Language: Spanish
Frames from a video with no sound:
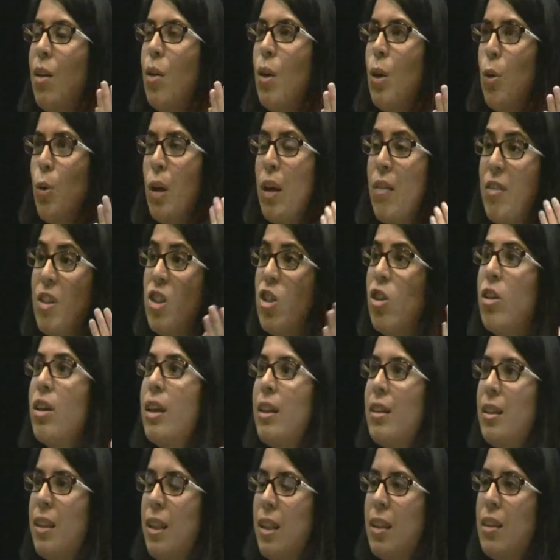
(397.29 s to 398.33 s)
es una visión
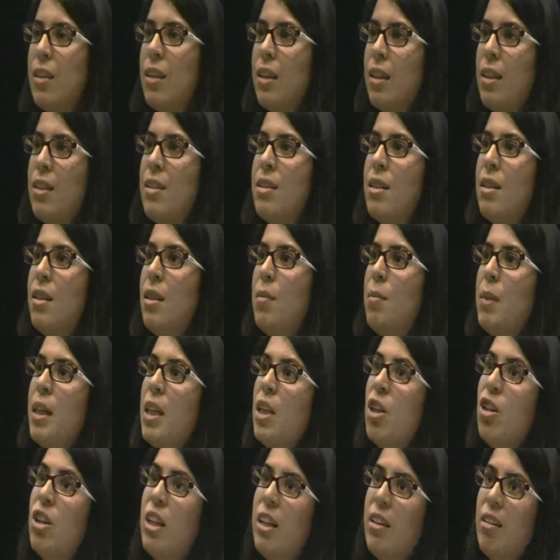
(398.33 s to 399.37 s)
que entienda que el sistema
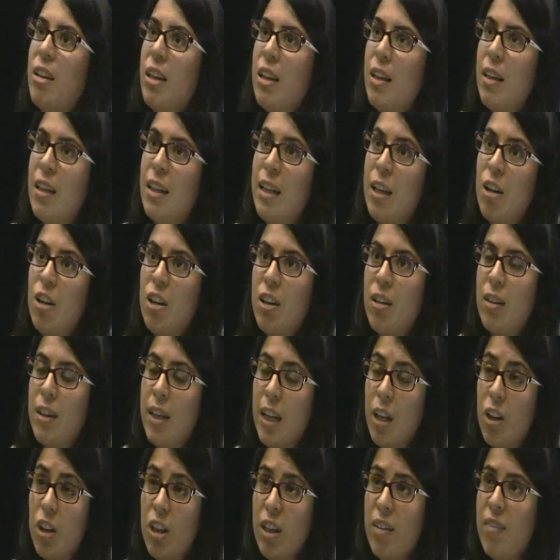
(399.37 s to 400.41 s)

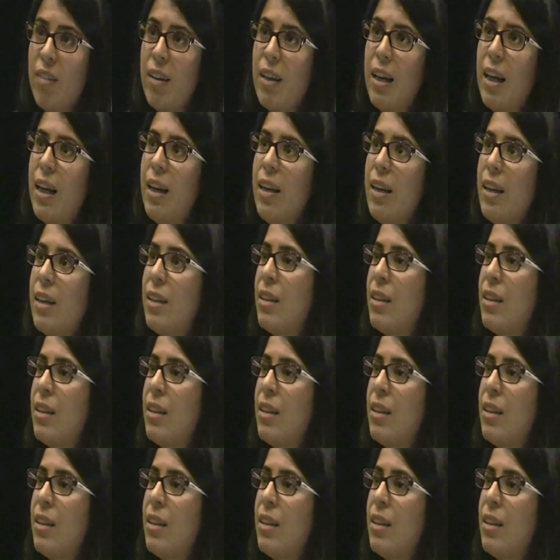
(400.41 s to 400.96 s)
neoliberal